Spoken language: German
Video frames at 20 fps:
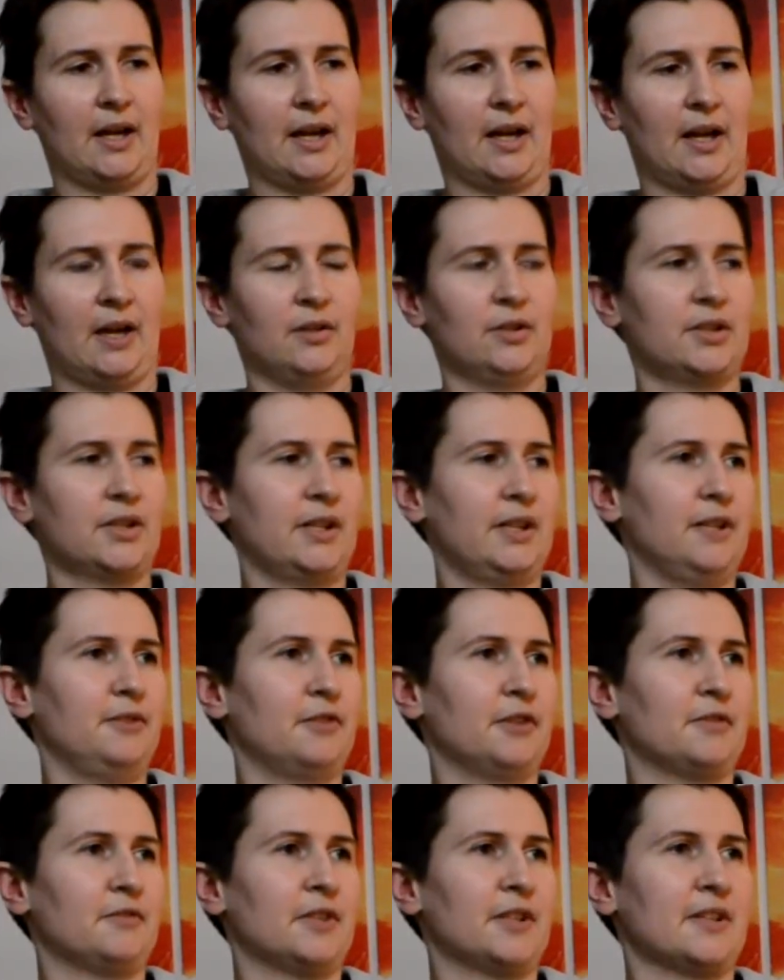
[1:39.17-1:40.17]

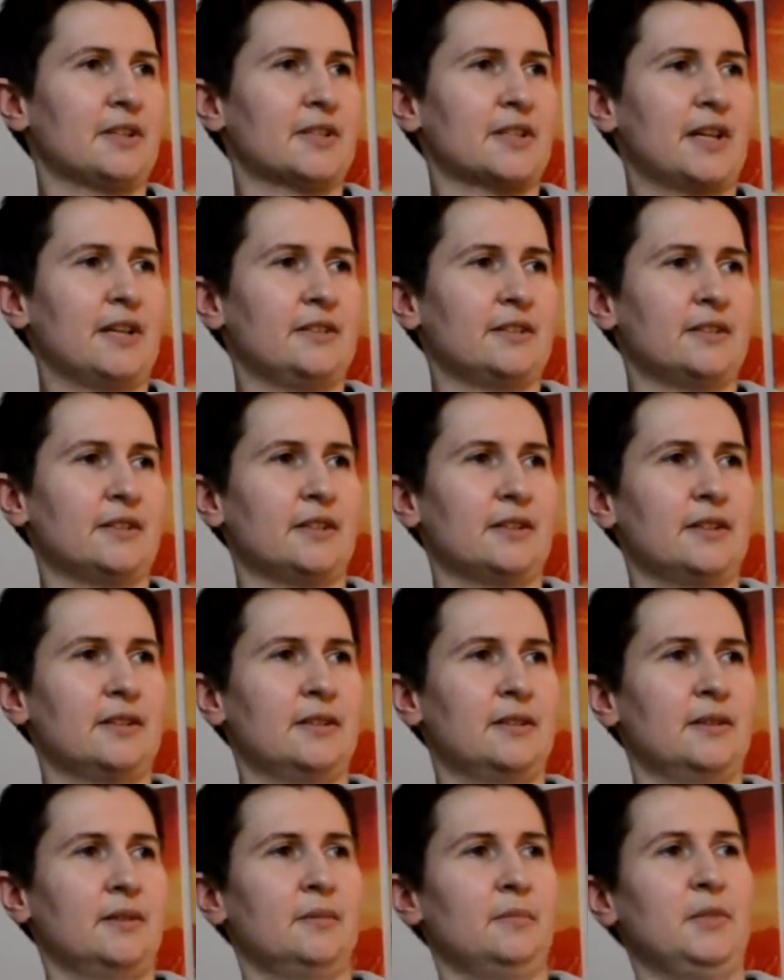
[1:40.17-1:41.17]
Ausgeliefert wird das Ganze
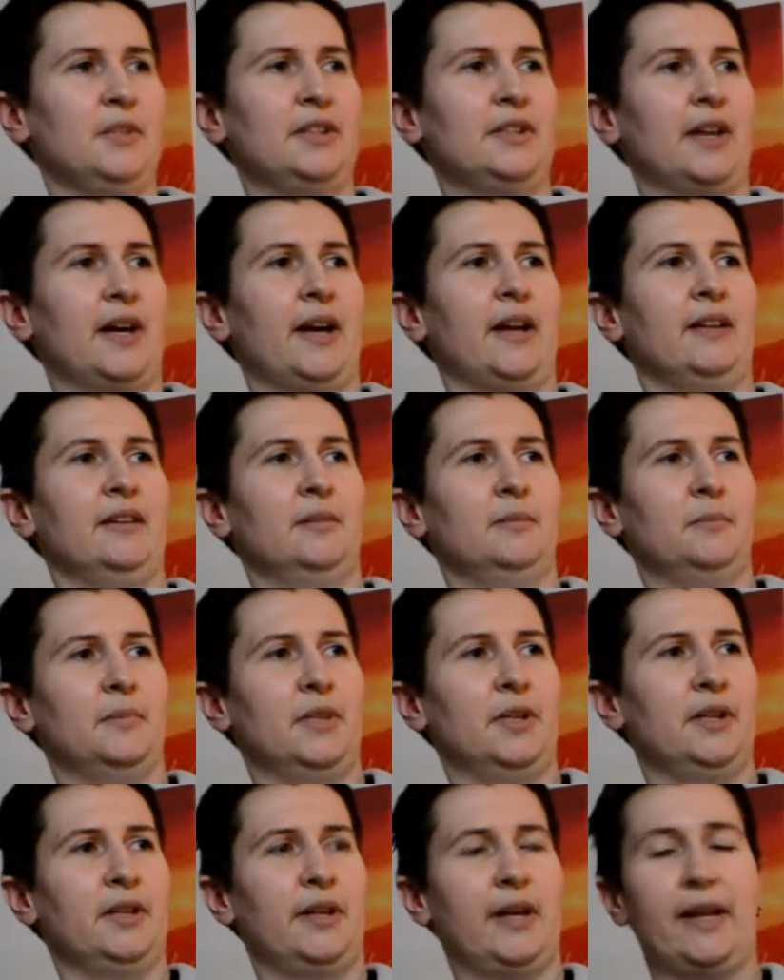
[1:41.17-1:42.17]
mit einem
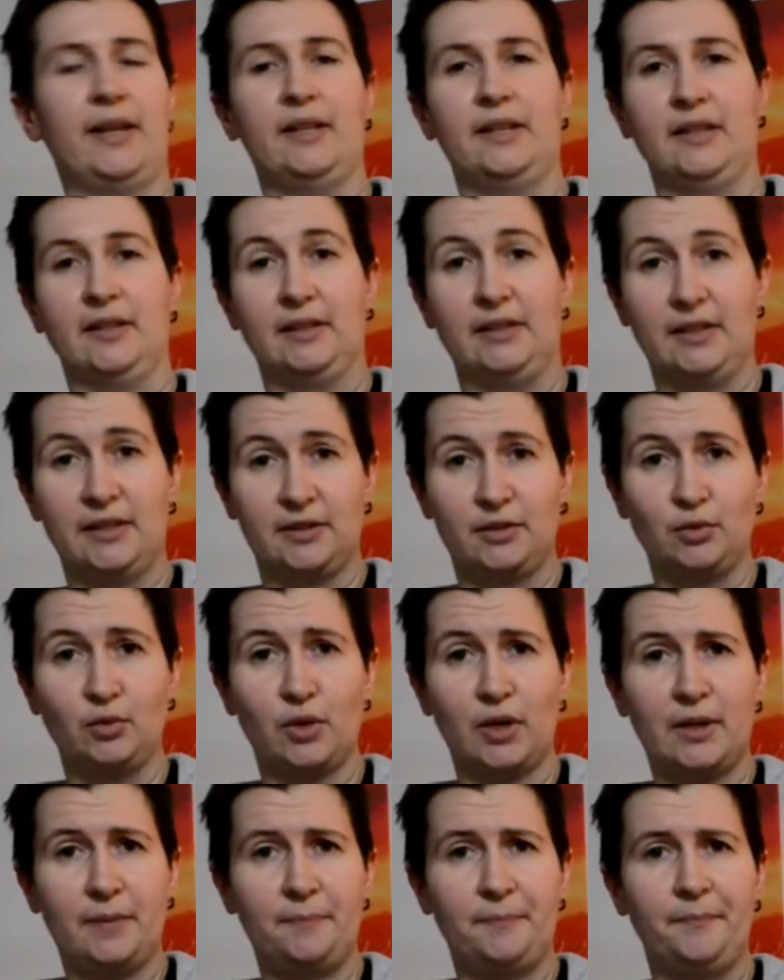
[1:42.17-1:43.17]

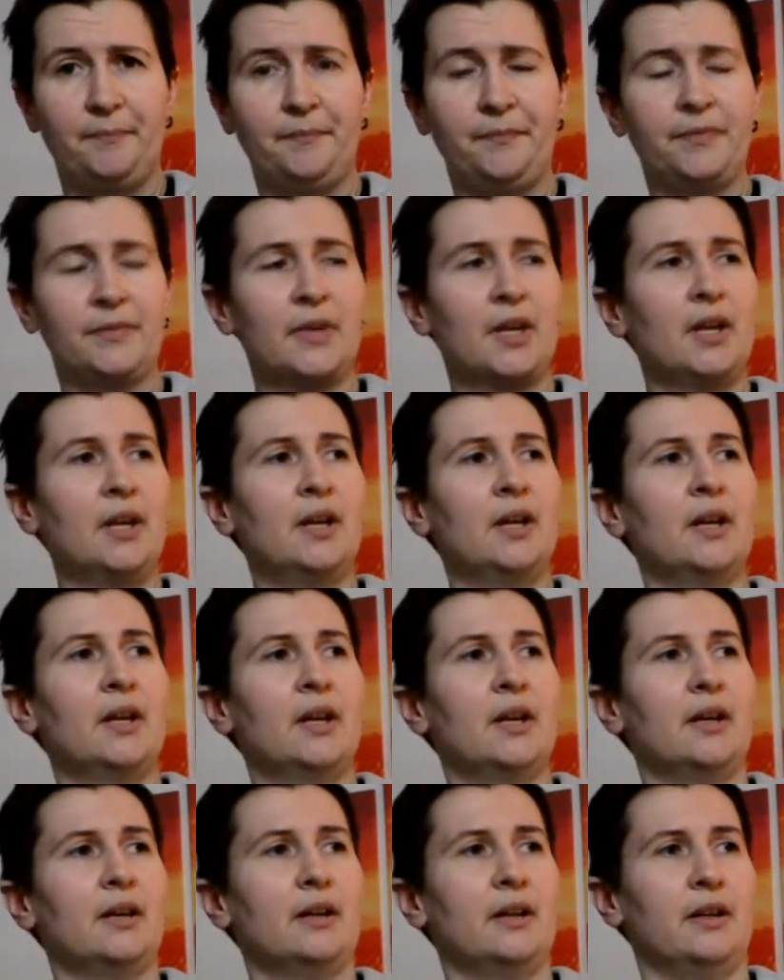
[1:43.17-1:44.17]
LED-Sucher,
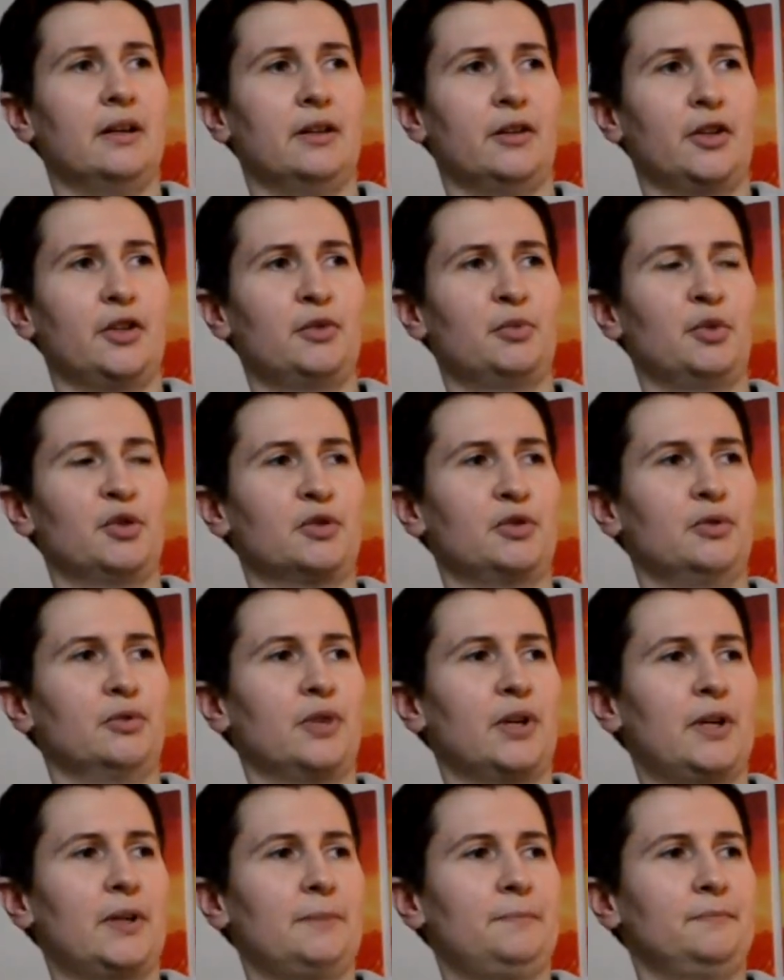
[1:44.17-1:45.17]
äh,
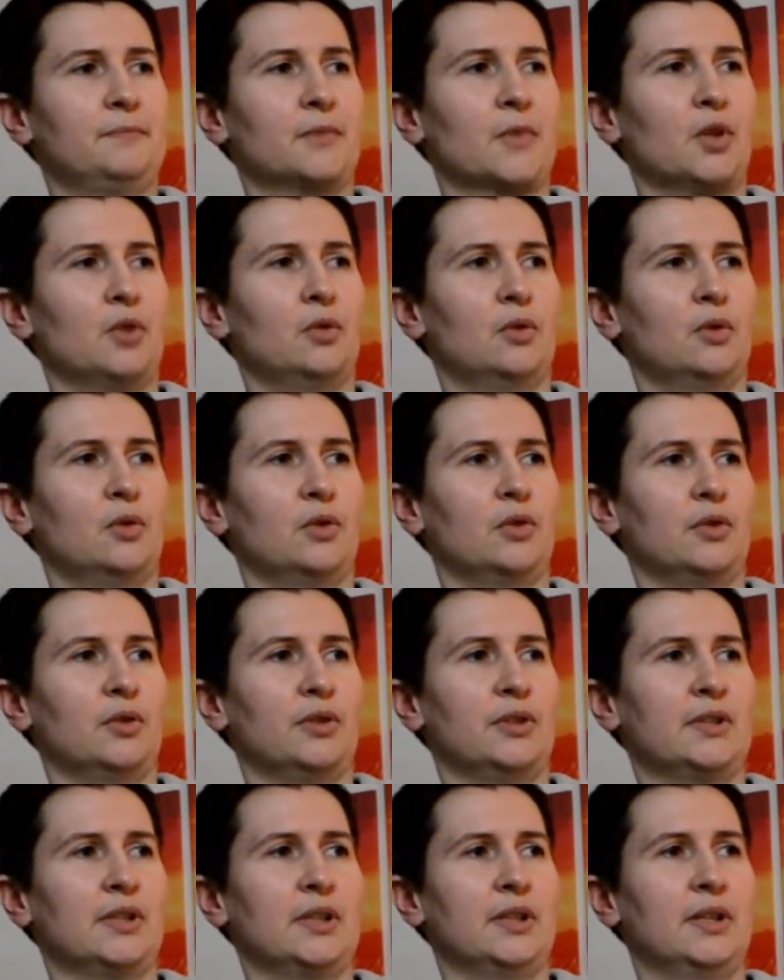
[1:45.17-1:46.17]
Leuchtpunktsucher
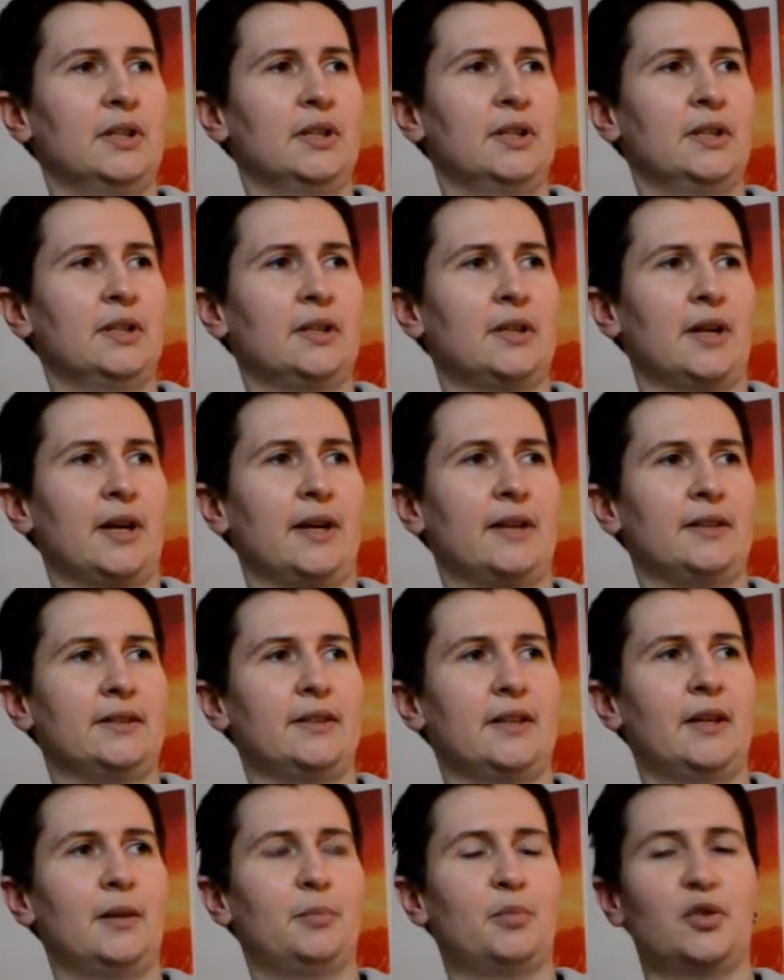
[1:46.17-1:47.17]
und ja,
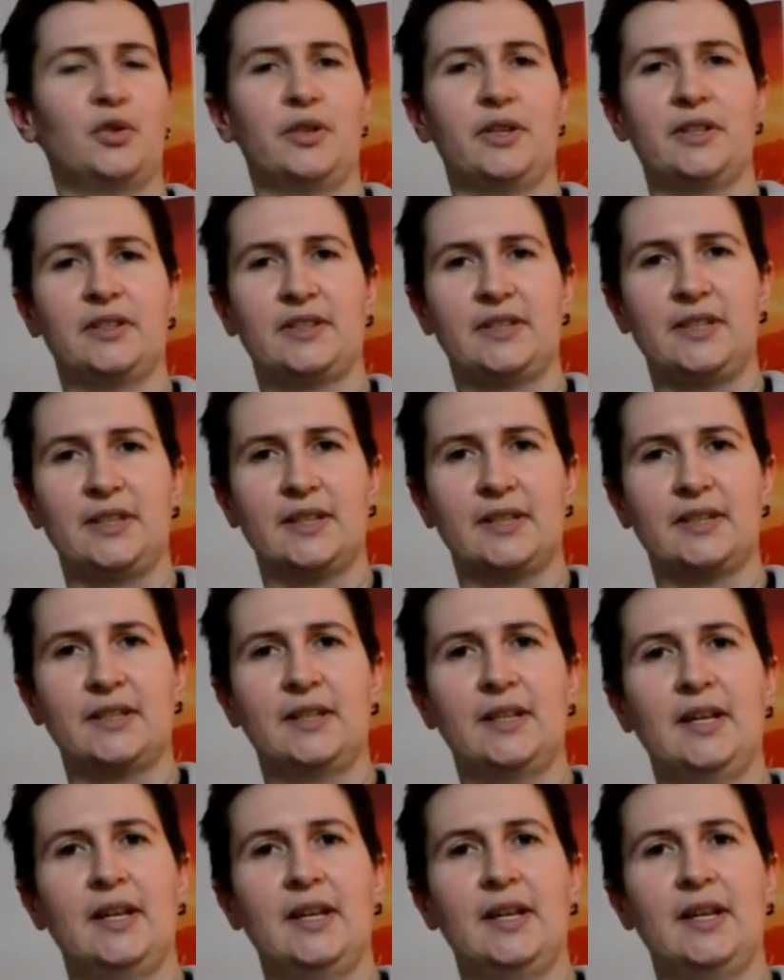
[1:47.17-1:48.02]
der projiziert